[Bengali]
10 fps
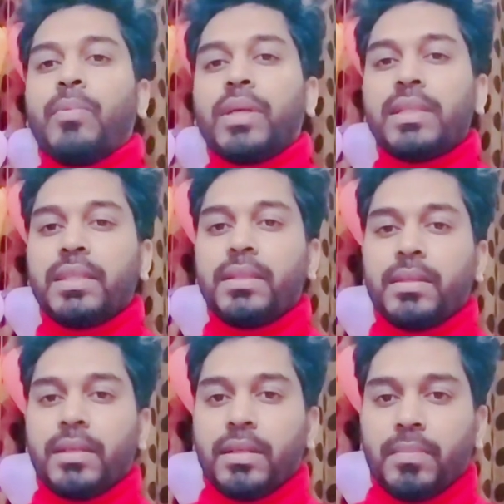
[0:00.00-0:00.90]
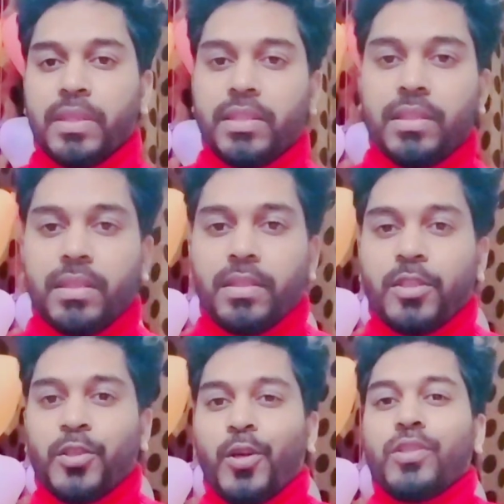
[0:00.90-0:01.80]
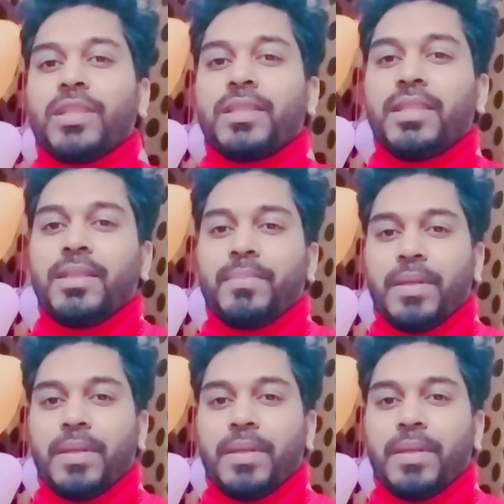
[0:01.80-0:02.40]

এবং এটি বেশ সহজ একটি